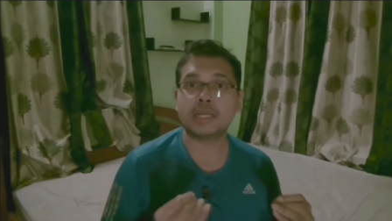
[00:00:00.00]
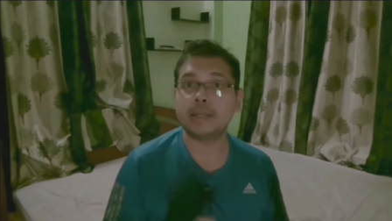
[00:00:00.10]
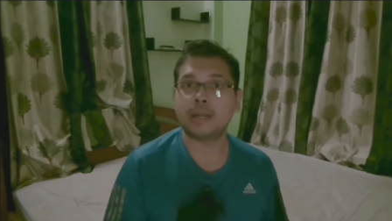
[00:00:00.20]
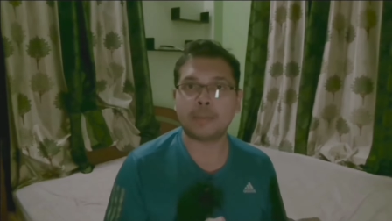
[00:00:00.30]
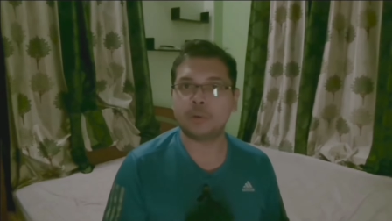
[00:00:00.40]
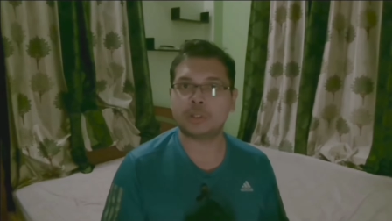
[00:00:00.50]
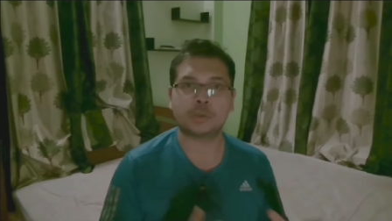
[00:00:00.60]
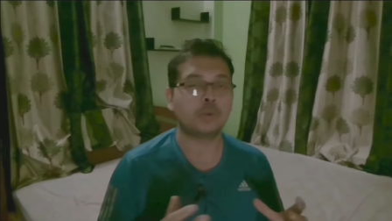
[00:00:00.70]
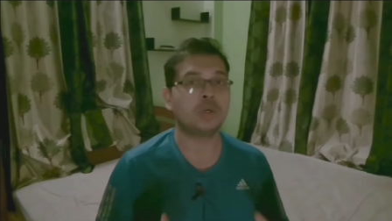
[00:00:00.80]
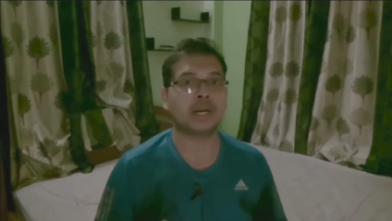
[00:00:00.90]
टी डब्ल्यू
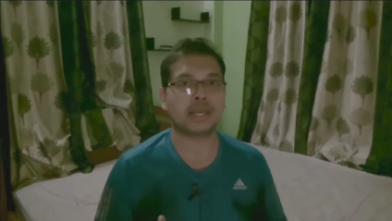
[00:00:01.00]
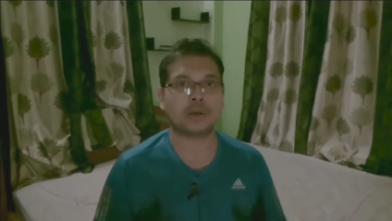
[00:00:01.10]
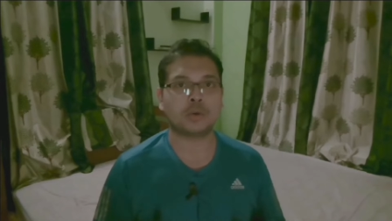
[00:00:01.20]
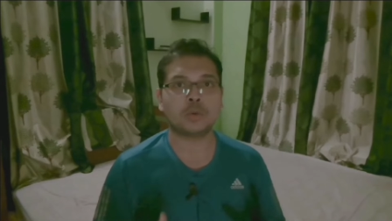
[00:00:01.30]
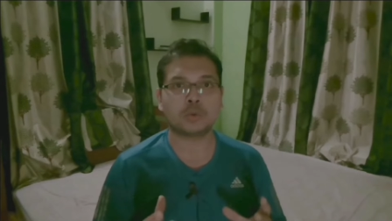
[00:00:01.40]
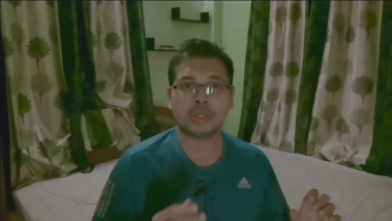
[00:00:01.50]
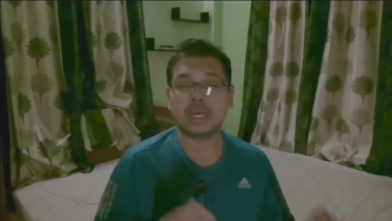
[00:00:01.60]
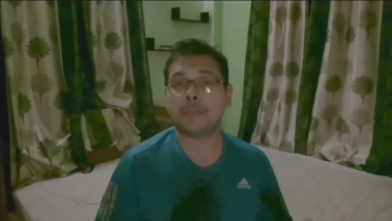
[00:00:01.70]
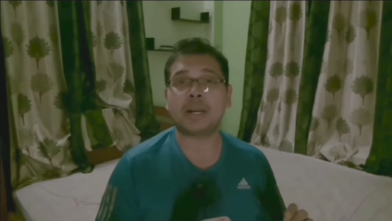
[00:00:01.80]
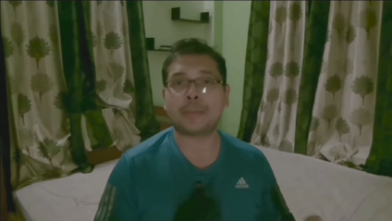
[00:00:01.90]
एस ढूंढ रहे हो तो
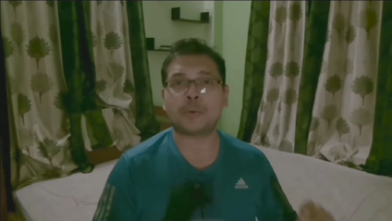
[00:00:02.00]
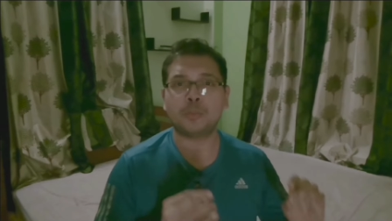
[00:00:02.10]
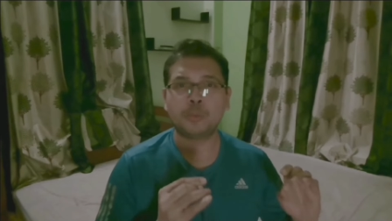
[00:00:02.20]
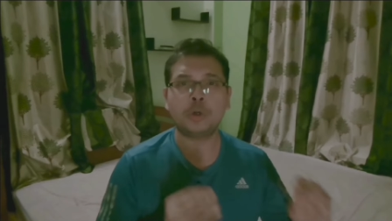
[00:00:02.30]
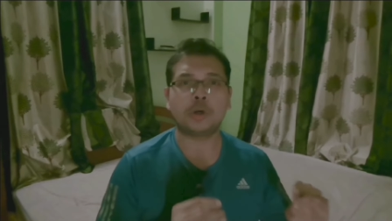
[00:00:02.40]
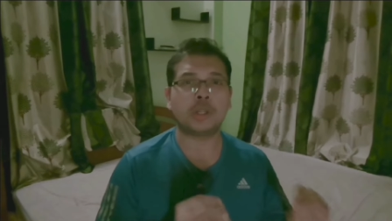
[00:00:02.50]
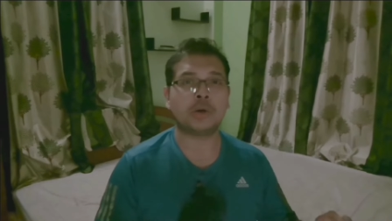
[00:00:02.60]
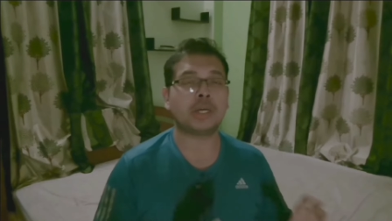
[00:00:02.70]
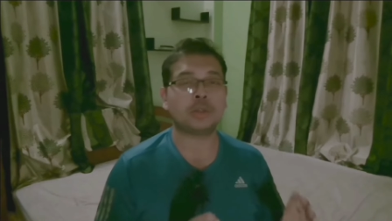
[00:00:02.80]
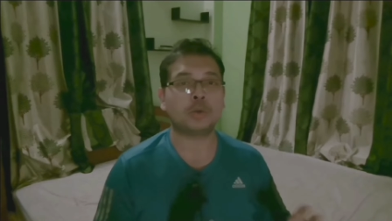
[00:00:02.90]
यहाँ पर आपको बुल्ट
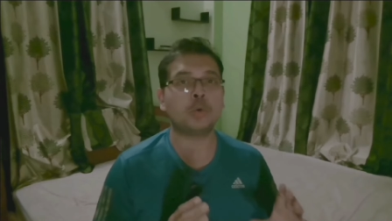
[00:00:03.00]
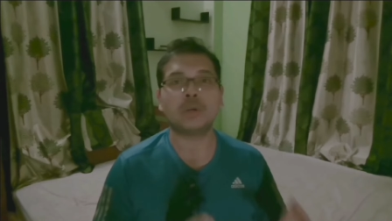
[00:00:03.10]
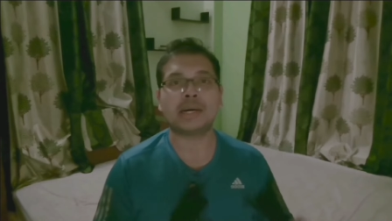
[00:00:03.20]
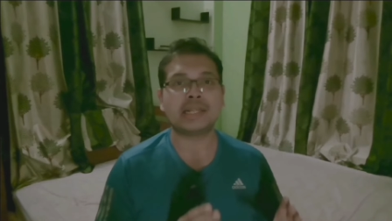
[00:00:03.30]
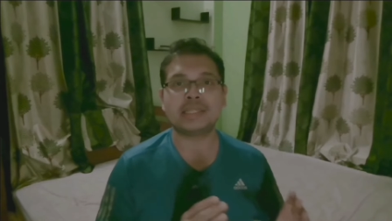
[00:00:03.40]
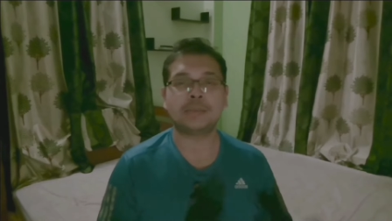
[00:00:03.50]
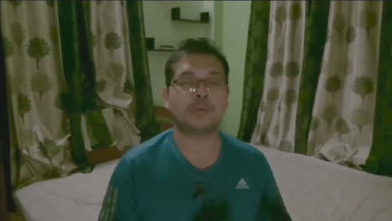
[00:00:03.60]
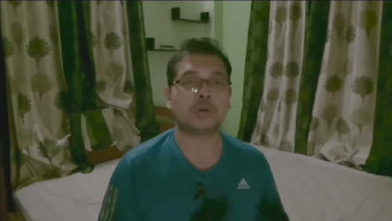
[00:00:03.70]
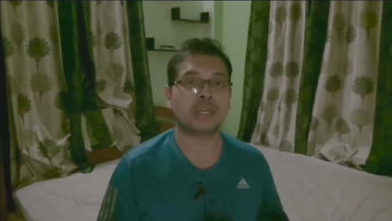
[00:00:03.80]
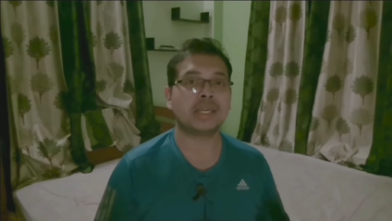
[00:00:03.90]
ऑडियो का जो लो लेटेंसी
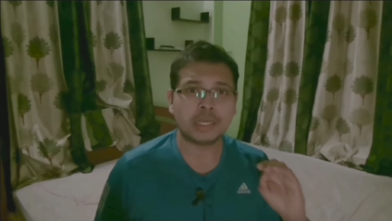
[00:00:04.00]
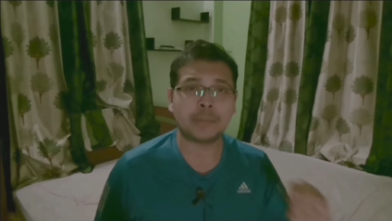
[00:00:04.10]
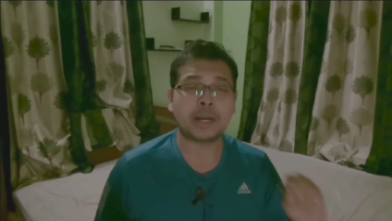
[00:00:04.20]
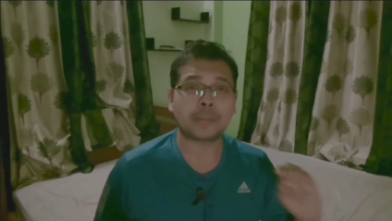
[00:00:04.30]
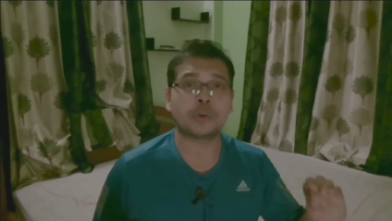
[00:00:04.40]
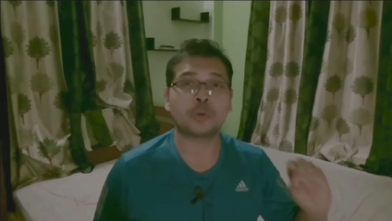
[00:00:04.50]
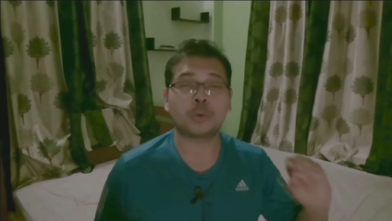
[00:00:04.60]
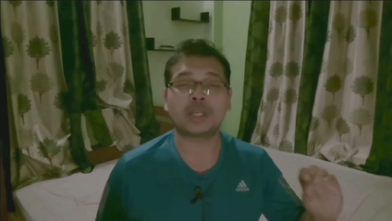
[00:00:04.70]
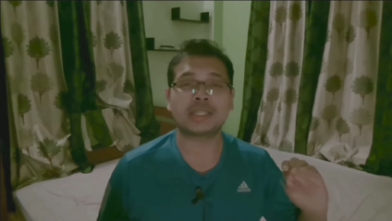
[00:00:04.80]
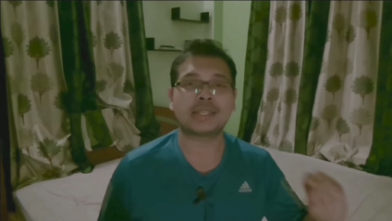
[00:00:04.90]
मोड है यहाँ पर आपको
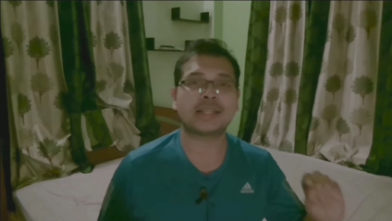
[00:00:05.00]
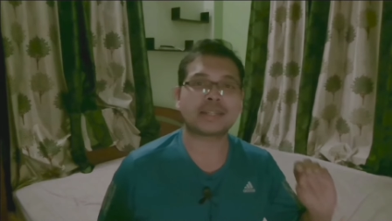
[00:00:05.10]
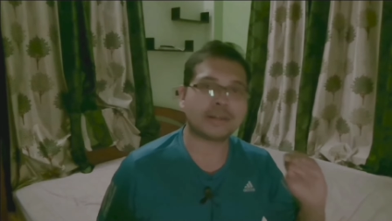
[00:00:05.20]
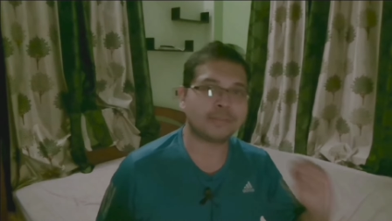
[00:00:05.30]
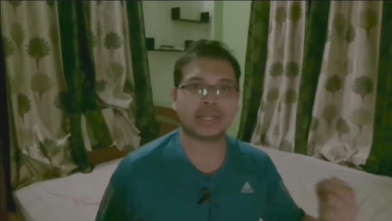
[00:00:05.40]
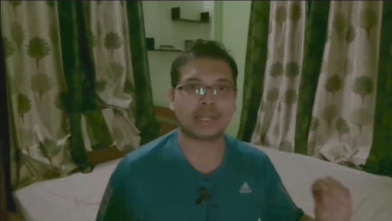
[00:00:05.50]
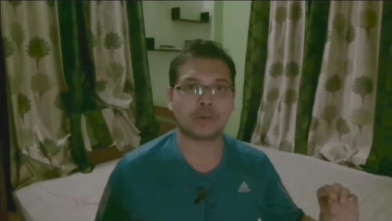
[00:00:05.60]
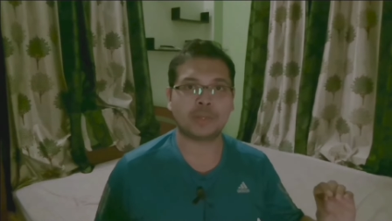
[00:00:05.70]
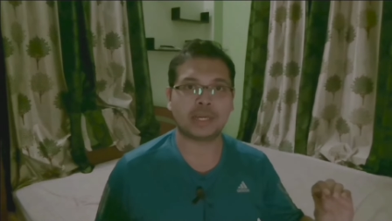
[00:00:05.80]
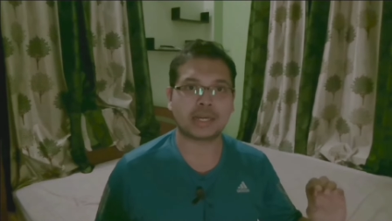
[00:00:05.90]
थोड़ा सा ज़्यादा कम देखने
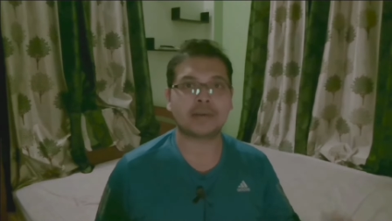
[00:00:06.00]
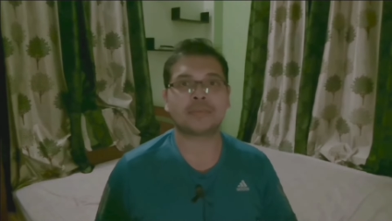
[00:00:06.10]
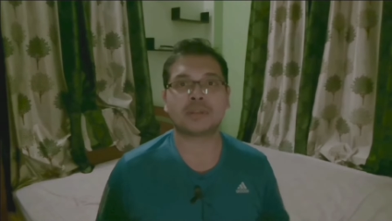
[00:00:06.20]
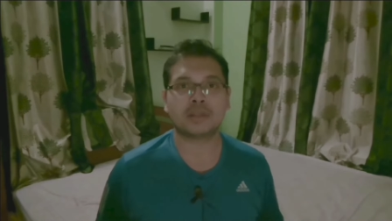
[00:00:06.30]
को मिलेगा